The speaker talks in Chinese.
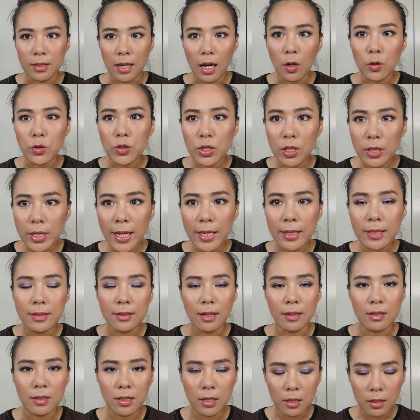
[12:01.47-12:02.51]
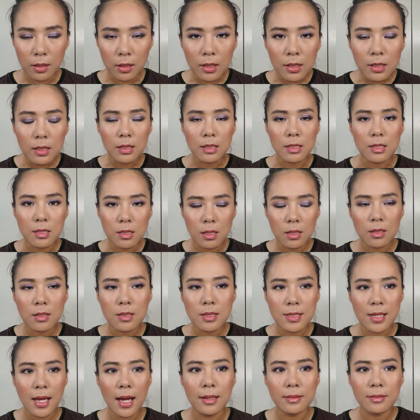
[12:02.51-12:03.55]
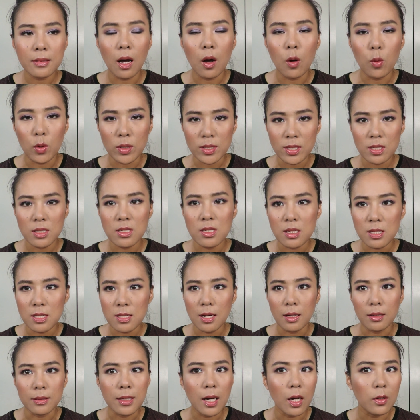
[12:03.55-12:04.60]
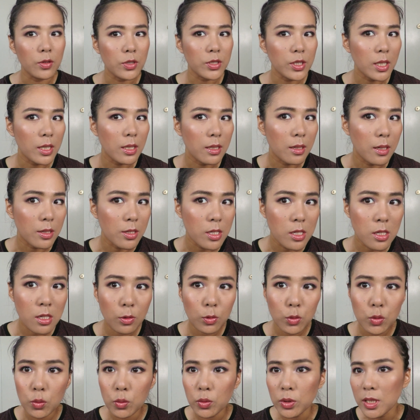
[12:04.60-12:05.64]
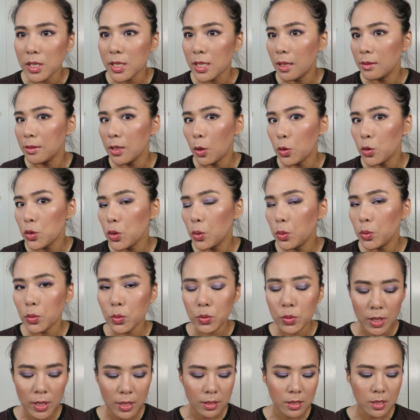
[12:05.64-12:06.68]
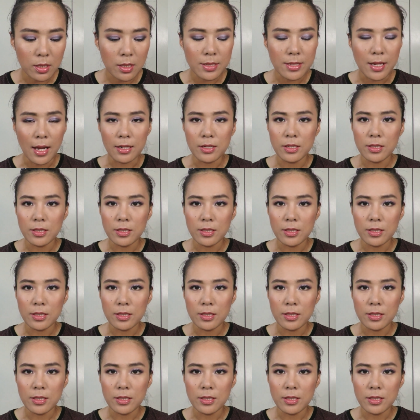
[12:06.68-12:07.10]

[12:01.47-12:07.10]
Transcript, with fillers: 然后遮盖力呢，可以增加到我自己想要的这一个轻度以上到中度这个遮瑕，